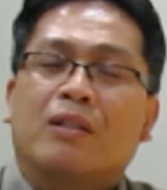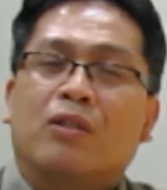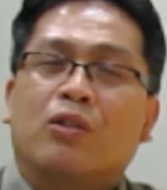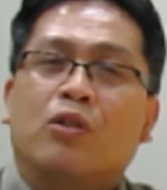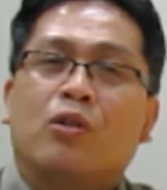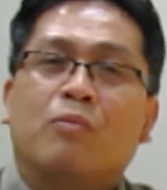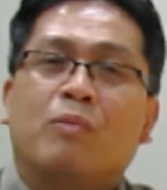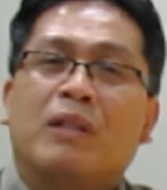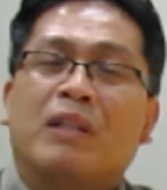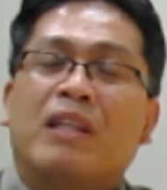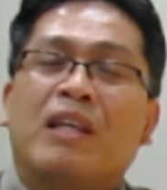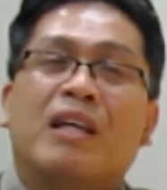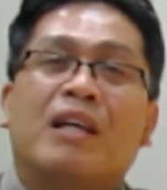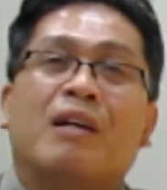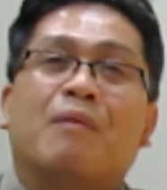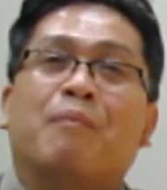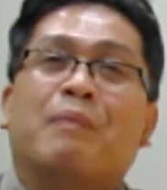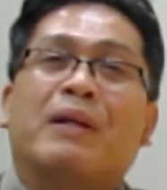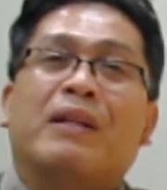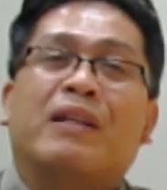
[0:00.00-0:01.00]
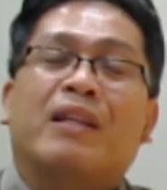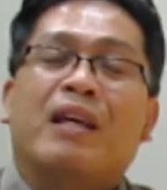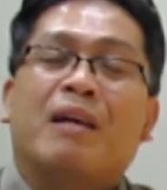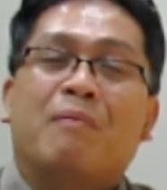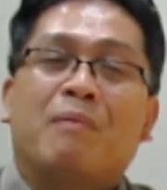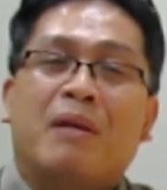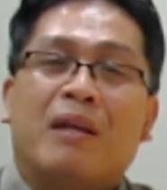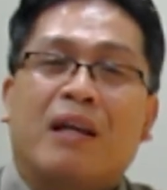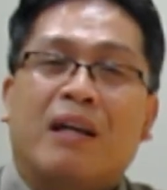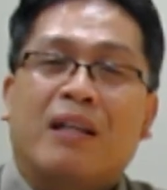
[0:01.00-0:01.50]
dumating ang
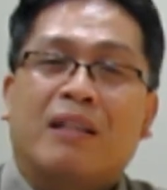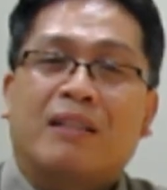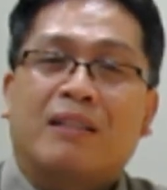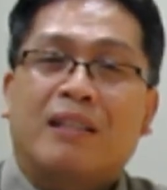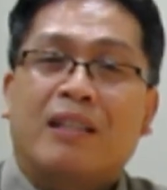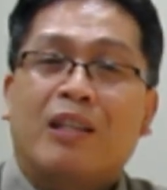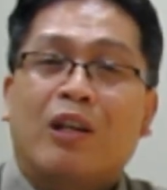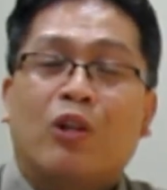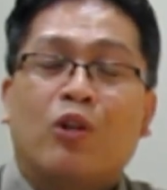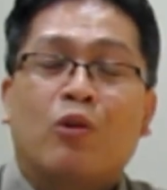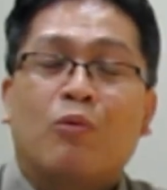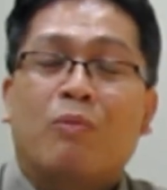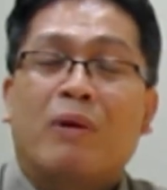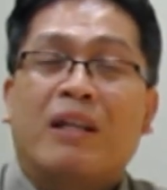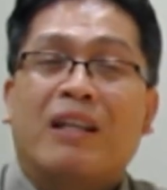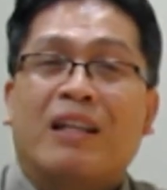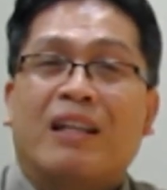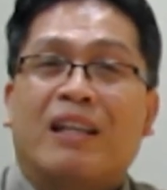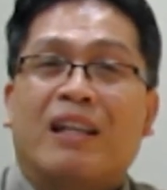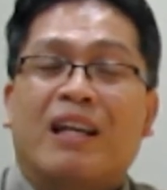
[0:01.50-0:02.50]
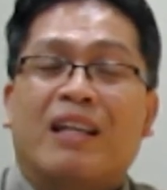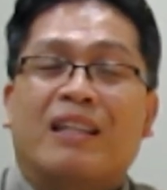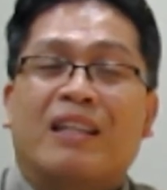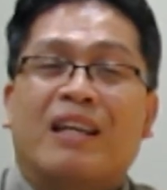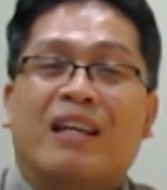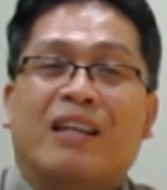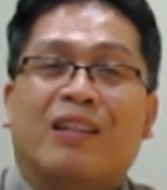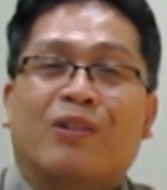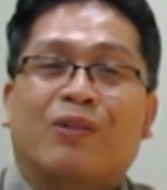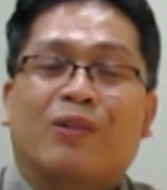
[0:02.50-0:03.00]
pandemya at sinakluban ang lahat
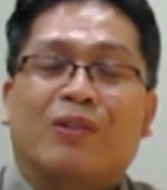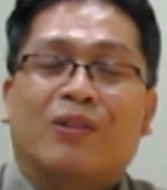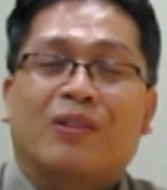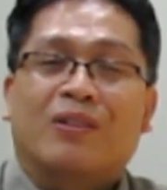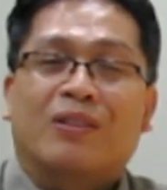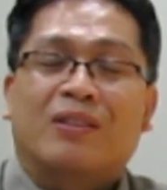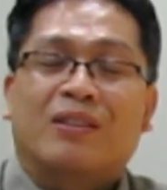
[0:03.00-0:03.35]
ng ito.